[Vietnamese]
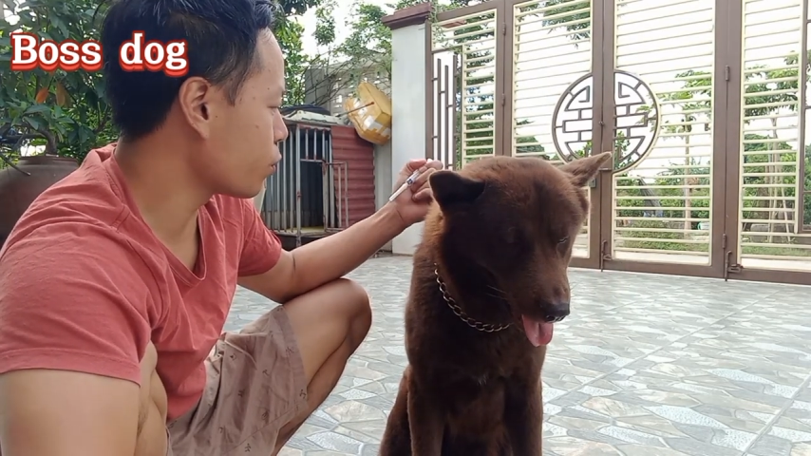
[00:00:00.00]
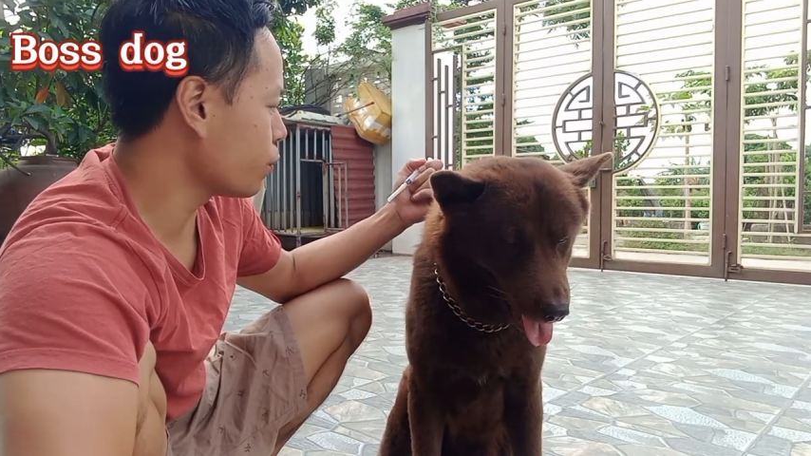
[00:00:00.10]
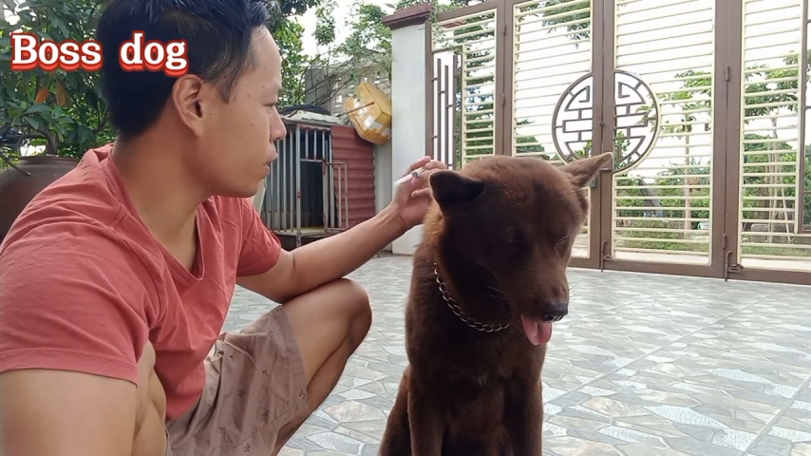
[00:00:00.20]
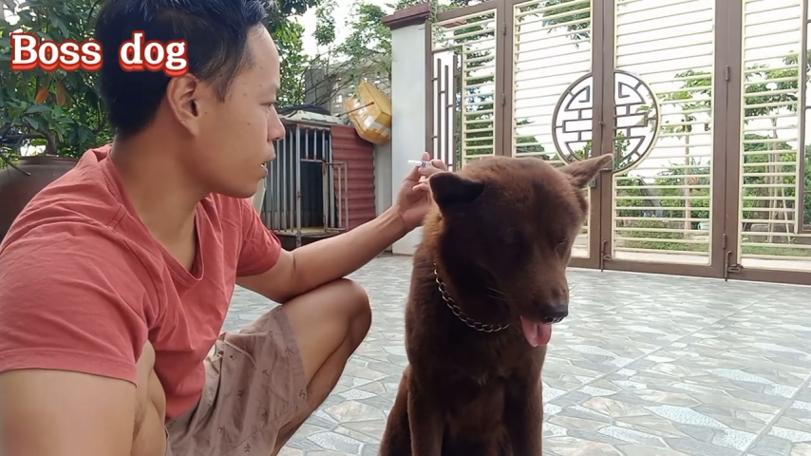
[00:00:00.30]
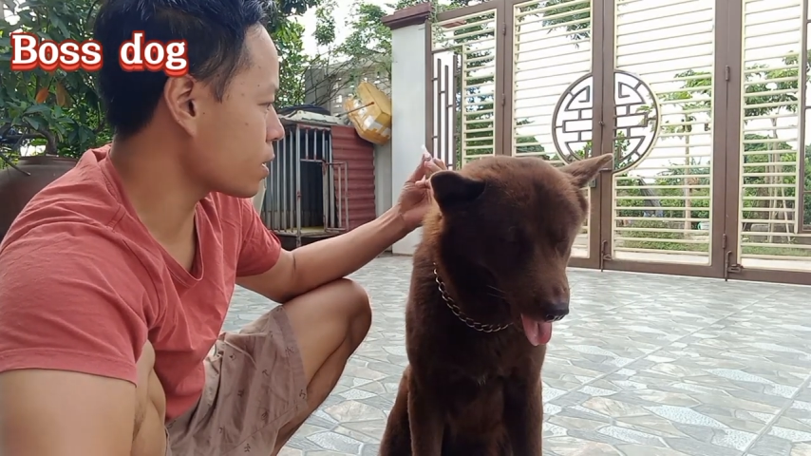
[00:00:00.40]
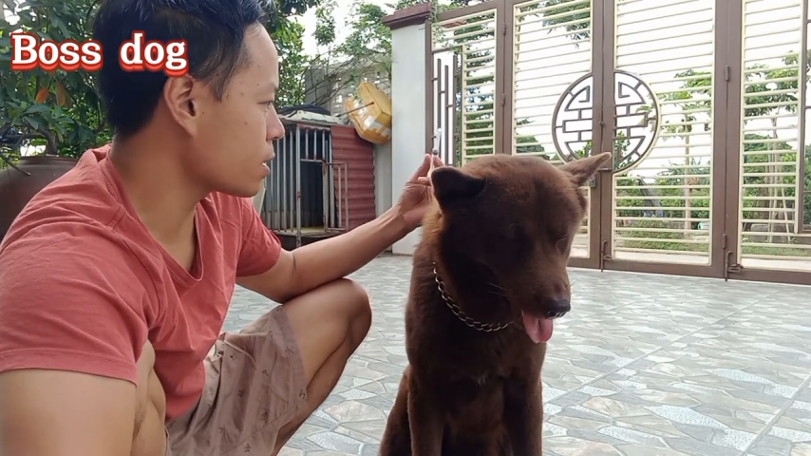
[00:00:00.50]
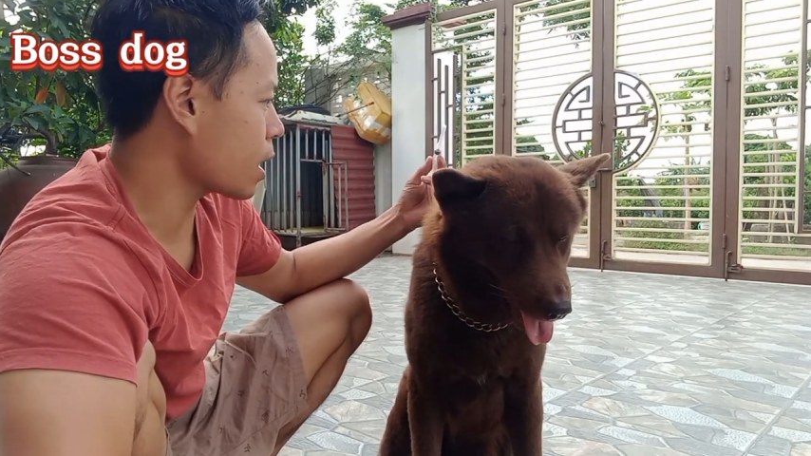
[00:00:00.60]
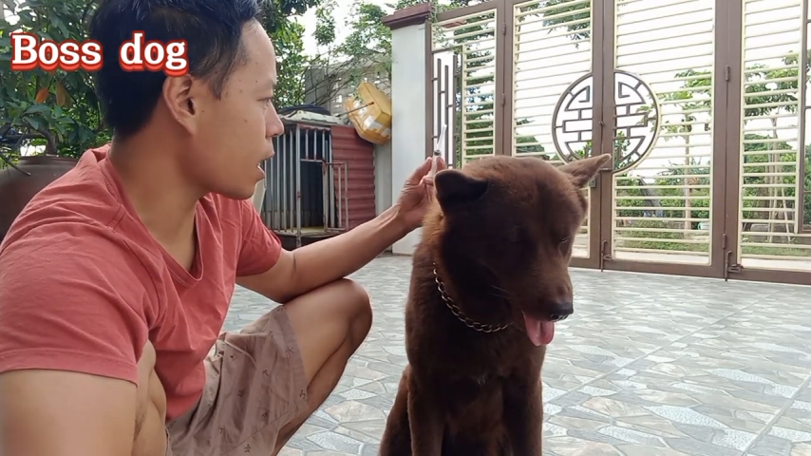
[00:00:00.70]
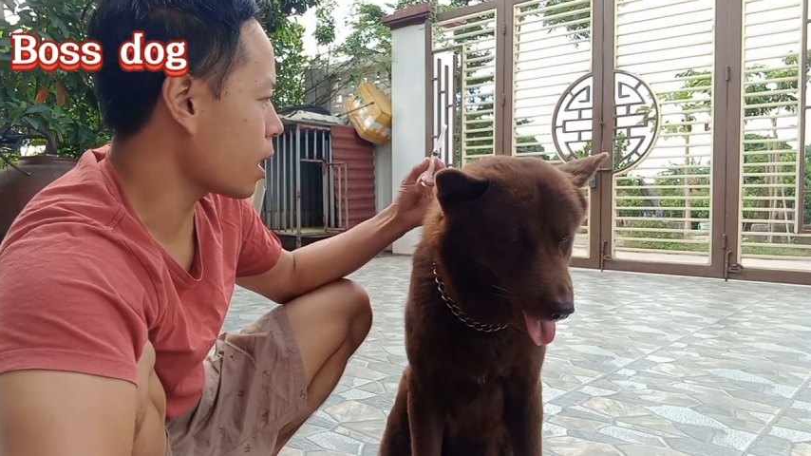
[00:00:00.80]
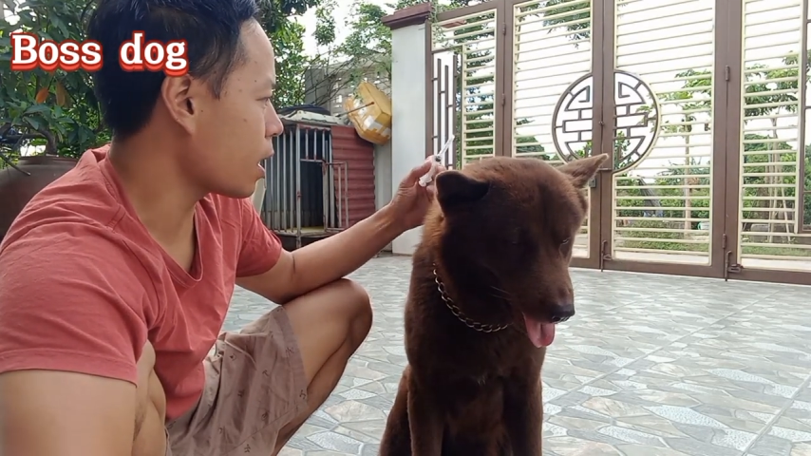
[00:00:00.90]
quý vị khán
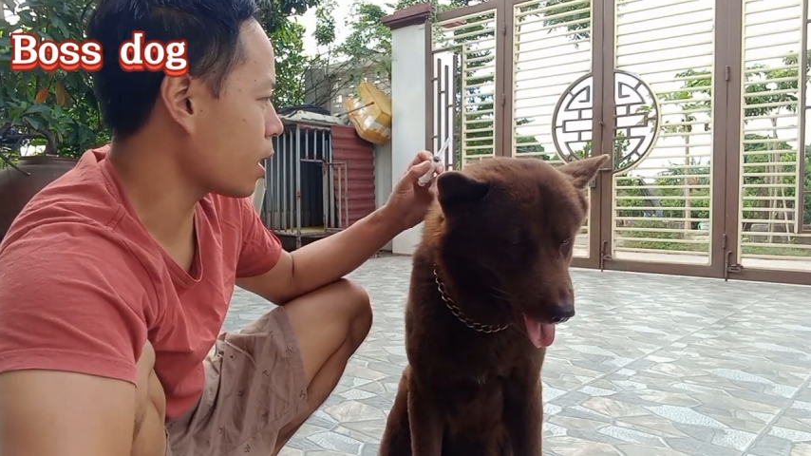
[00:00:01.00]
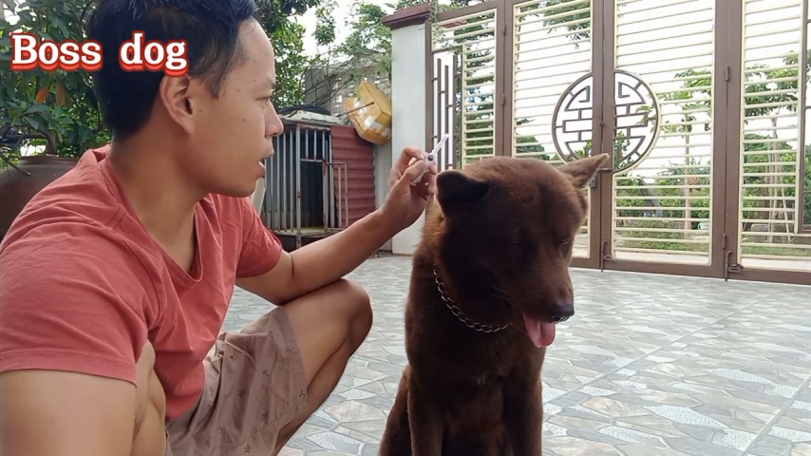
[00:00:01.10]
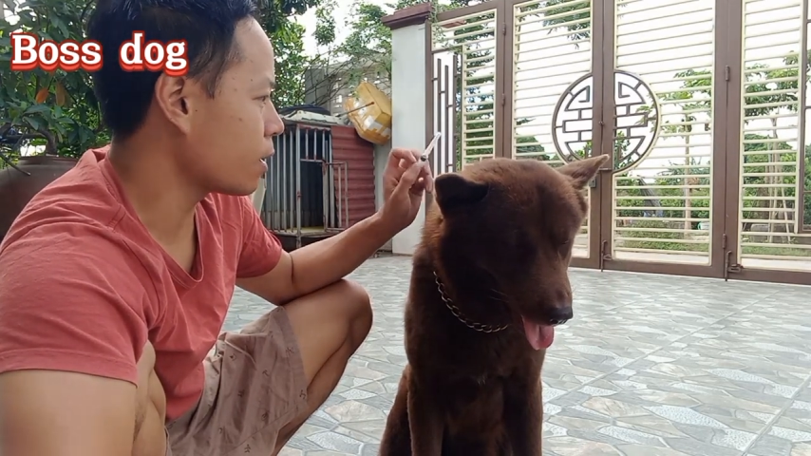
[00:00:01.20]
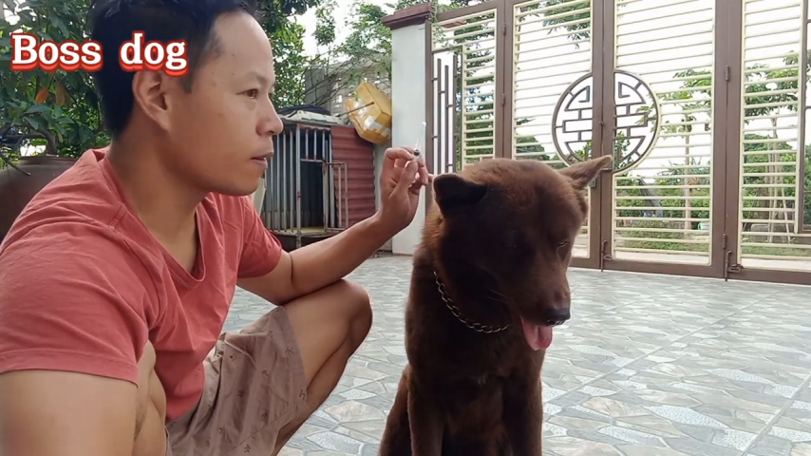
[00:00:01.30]
giả à,